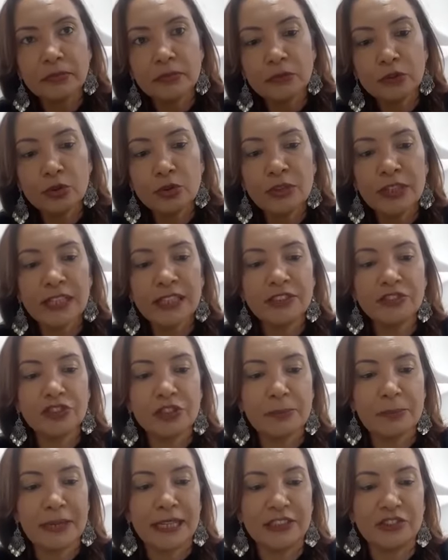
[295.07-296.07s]
Durante
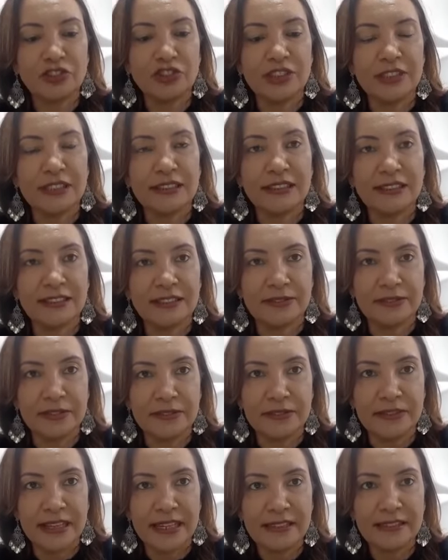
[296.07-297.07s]
a partilha das
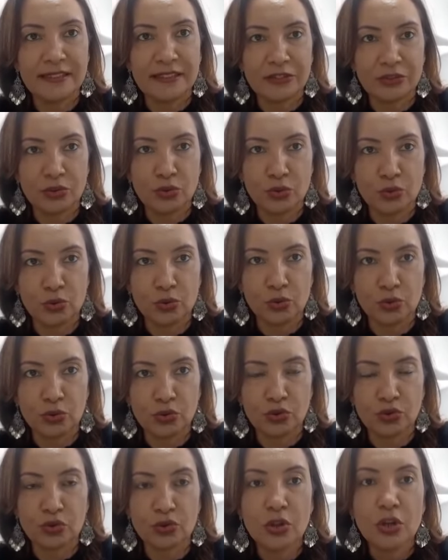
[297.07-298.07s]
vivências do
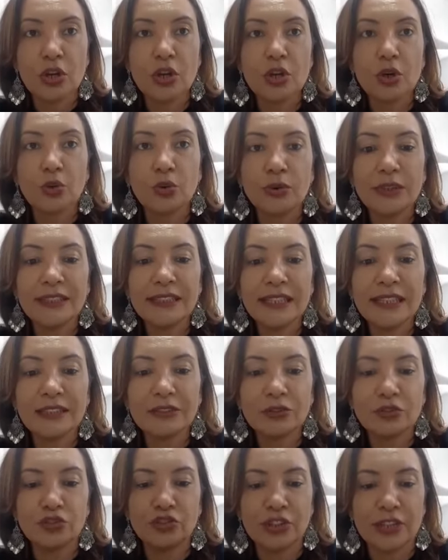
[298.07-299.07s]
curso
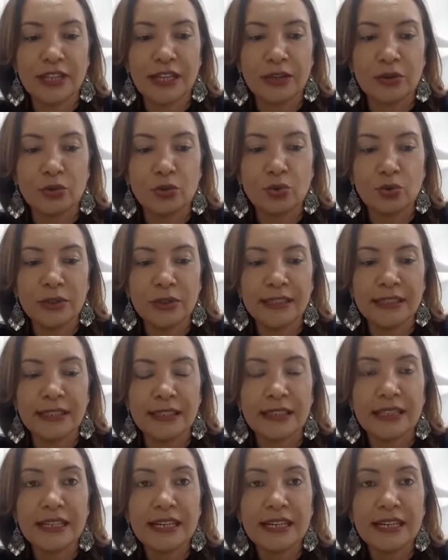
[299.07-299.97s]
Cuidando de Quem Cuida,